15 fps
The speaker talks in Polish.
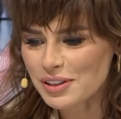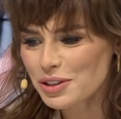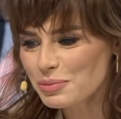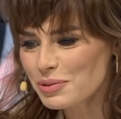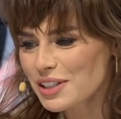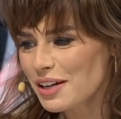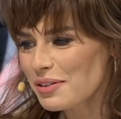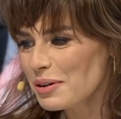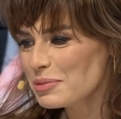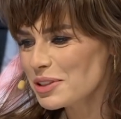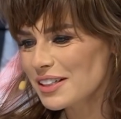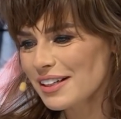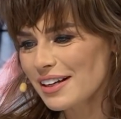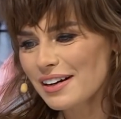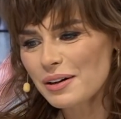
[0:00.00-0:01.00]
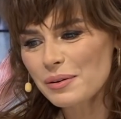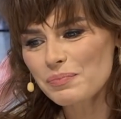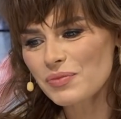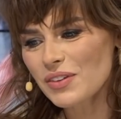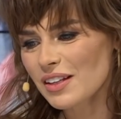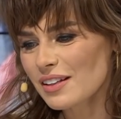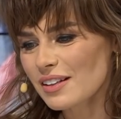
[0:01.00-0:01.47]
Ja też myślałam, że ja,
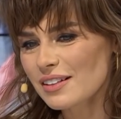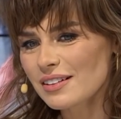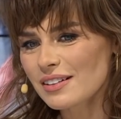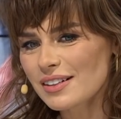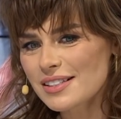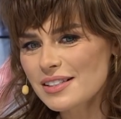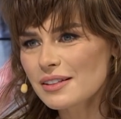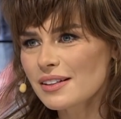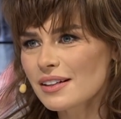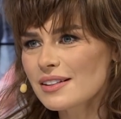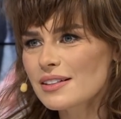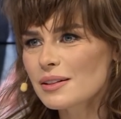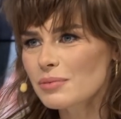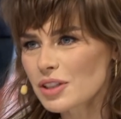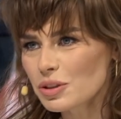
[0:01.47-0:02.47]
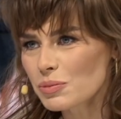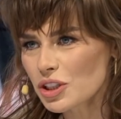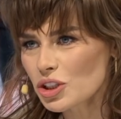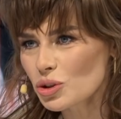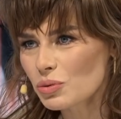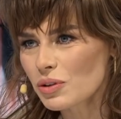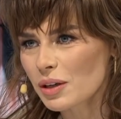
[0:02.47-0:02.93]
y, ja, jest, ja jestem też
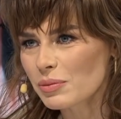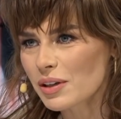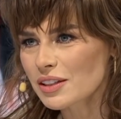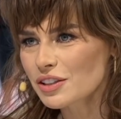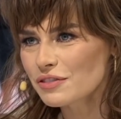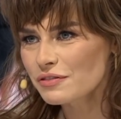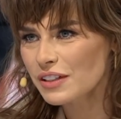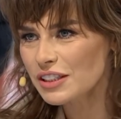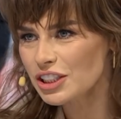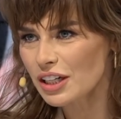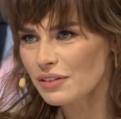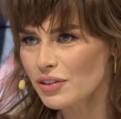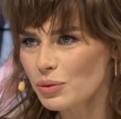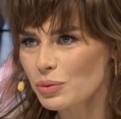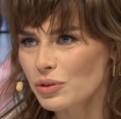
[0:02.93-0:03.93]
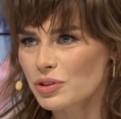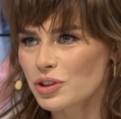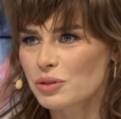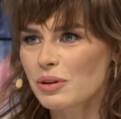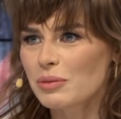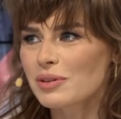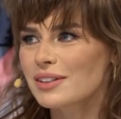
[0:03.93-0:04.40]
mieszczuchem. Ja się w Warszawie
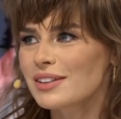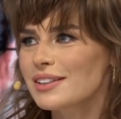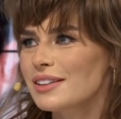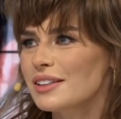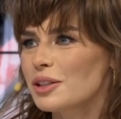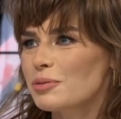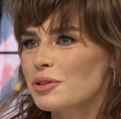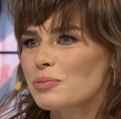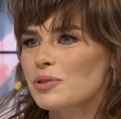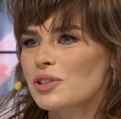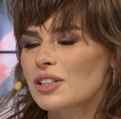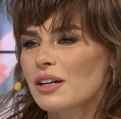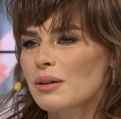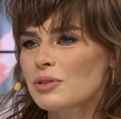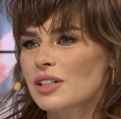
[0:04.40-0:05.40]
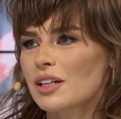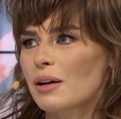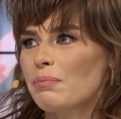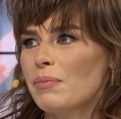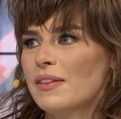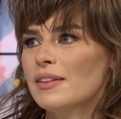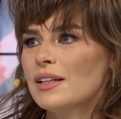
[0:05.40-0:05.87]
urodziłam. Ja nigdy nie przypuszczałam, że
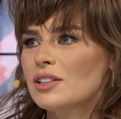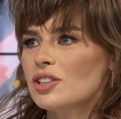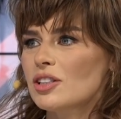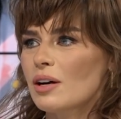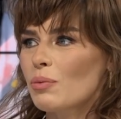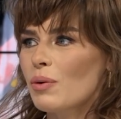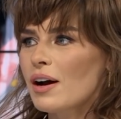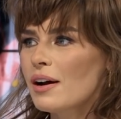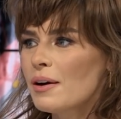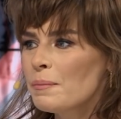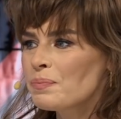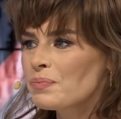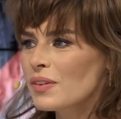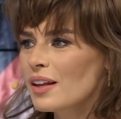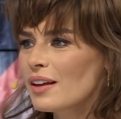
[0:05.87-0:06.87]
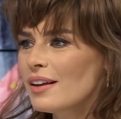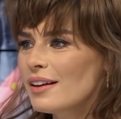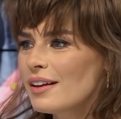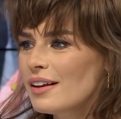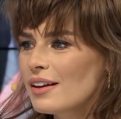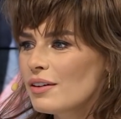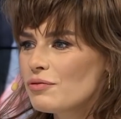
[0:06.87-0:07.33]
ja będę chciała
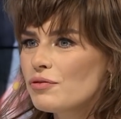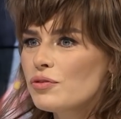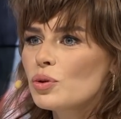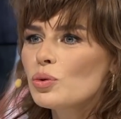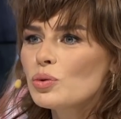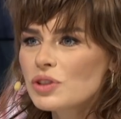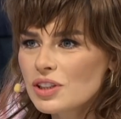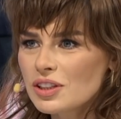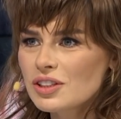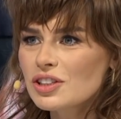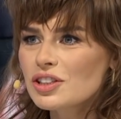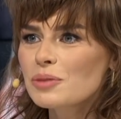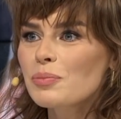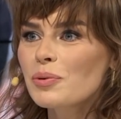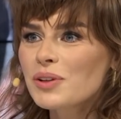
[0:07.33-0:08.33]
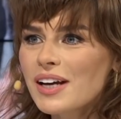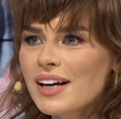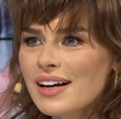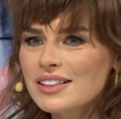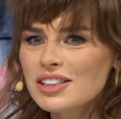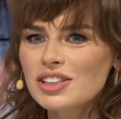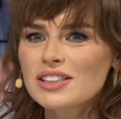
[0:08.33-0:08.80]
wrócić, czy
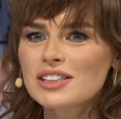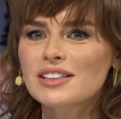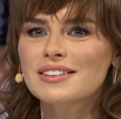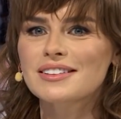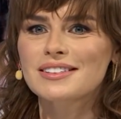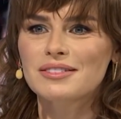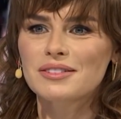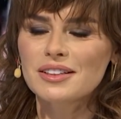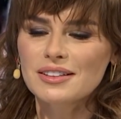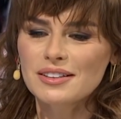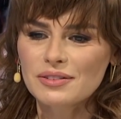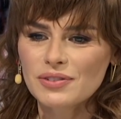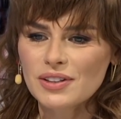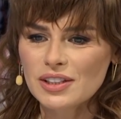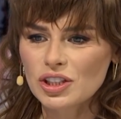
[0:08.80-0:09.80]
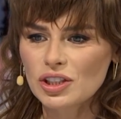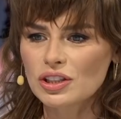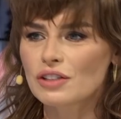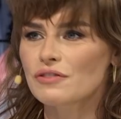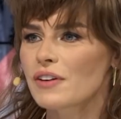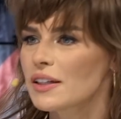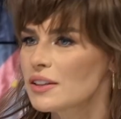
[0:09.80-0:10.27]
pojechać i się, i, wiesz,
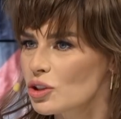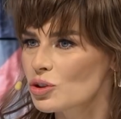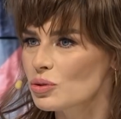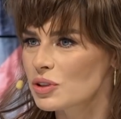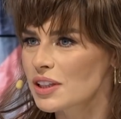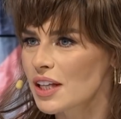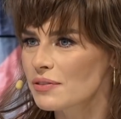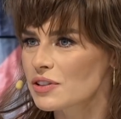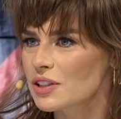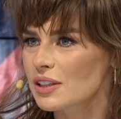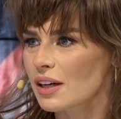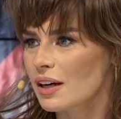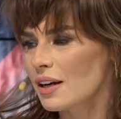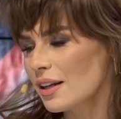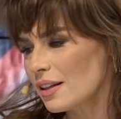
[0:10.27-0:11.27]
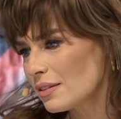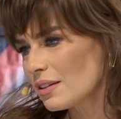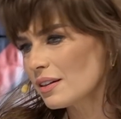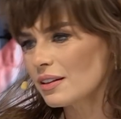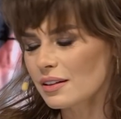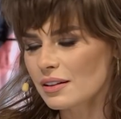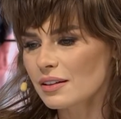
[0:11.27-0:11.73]
i się fajnie czuć na wsi, ale, y,
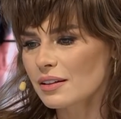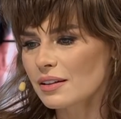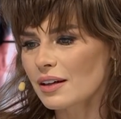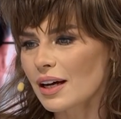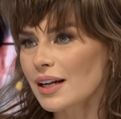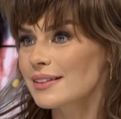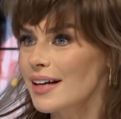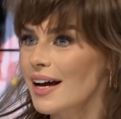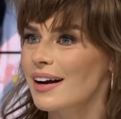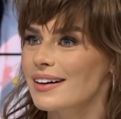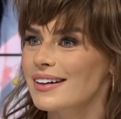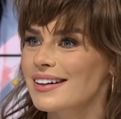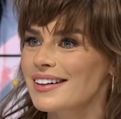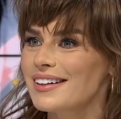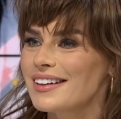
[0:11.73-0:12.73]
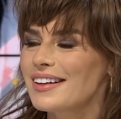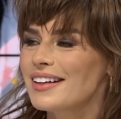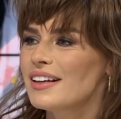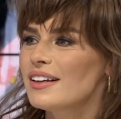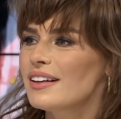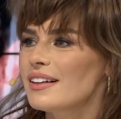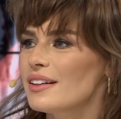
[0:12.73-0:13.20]
ale tak.
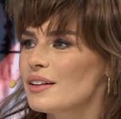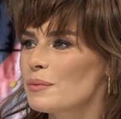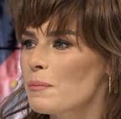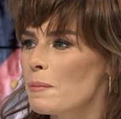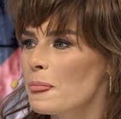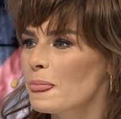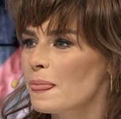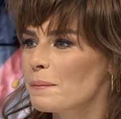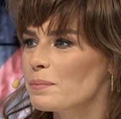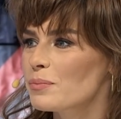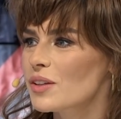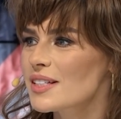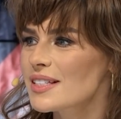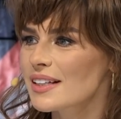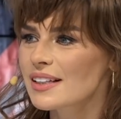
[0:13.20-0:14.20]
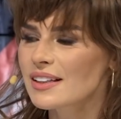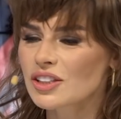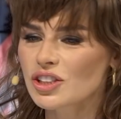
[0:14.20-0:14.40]
To jest takie